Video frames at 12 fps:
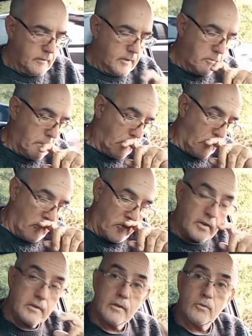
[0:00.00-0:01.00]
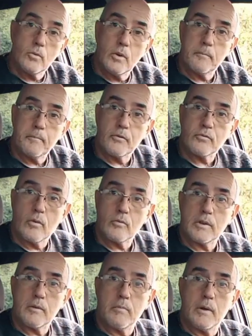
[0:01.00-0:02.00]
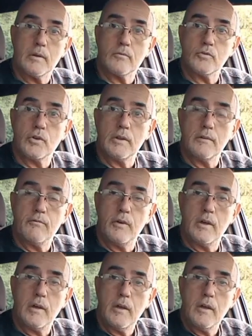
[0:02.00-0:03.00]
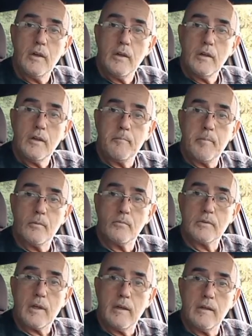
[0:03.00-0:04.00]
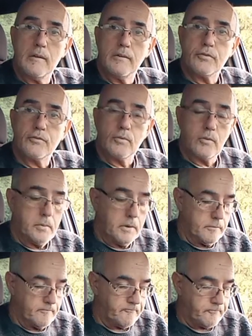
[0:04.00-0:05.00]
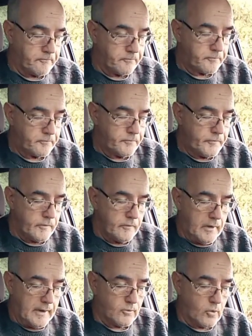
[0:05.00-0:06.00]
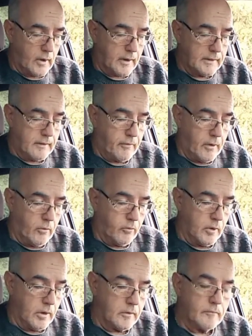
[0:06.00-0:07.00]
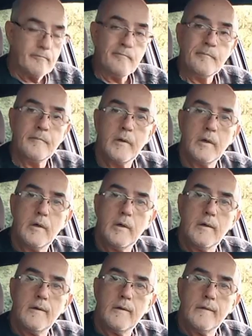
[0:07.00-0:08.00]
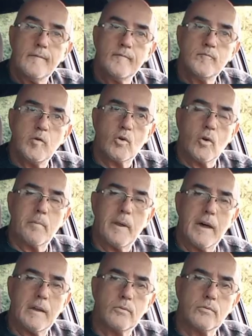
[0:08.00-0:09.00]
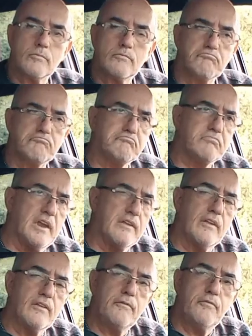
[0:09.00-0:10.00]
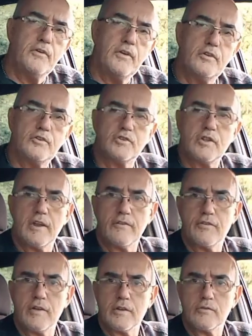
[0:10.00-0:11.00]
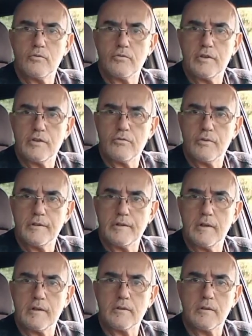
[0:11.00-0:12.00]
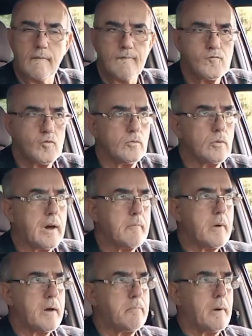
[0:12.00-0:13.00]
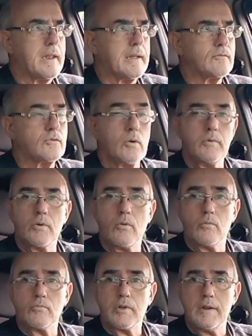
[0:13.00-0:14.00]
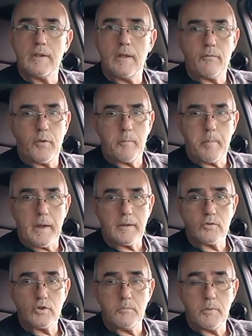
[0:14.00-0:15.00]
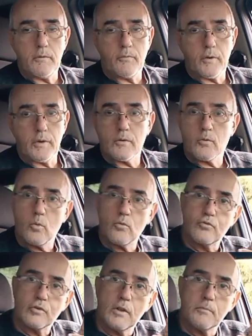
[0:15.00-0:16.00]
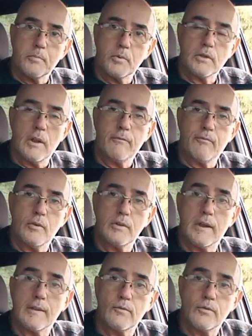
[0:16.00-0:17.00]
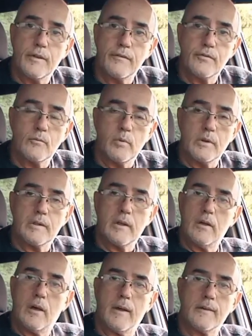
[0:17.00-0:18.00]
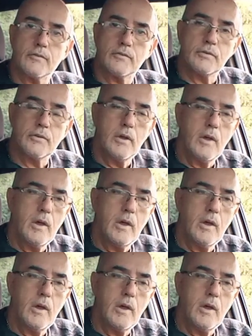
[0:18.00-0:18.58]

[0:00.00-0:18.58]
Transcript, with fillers: né, uma convertedora, o pessoal que trabalha com GNV, e perguntar a eles sobre a troca da válvula. Me cobraram 320, 300, 280. O lugar mais barato que eu encontrei, nem foi perto de mim, foi consultando por telefone, era 250 reais.